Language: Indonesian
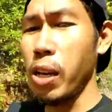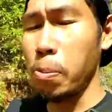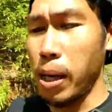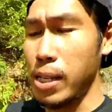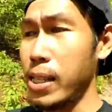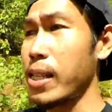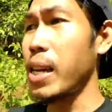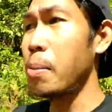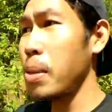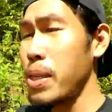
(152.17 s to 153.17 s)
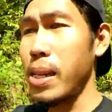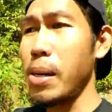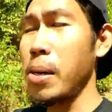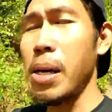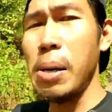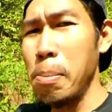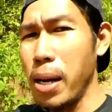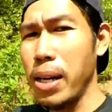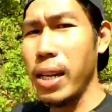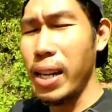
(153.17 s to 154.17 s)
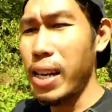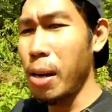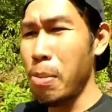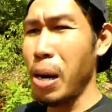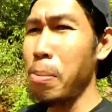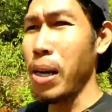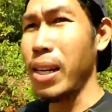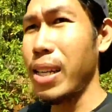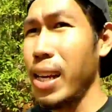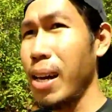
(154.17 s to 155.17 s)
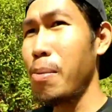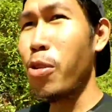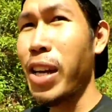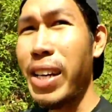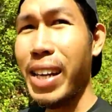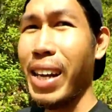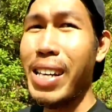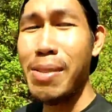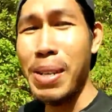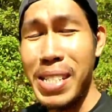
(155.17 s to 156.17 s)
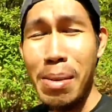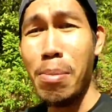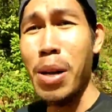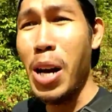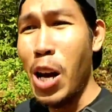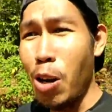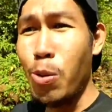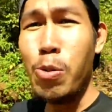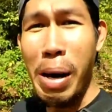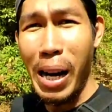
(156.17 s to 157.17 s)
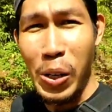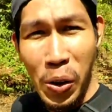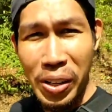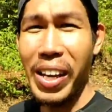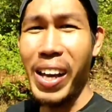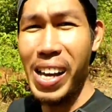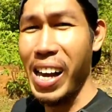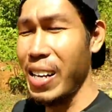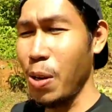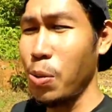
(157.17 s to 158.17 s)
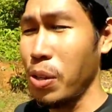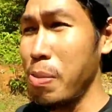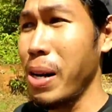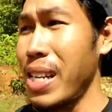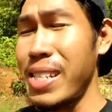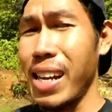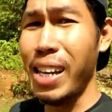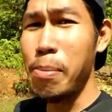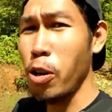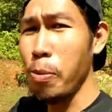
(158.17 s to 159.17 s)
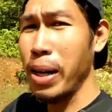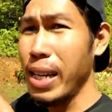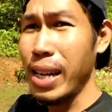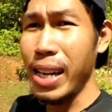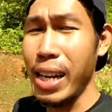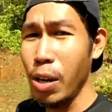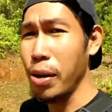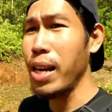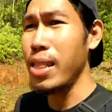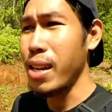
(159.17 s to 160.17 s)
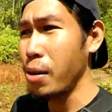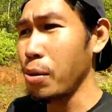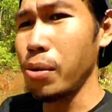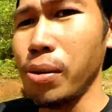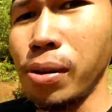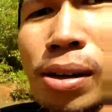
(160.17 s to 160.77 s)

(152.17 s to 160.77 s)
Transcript: yang versi dia bisa berdiri dan merambat. Ya mungkin kayak semacam lumut Bangkok ya atau gimana silahkan berkomentar ya kalau kalian tahu.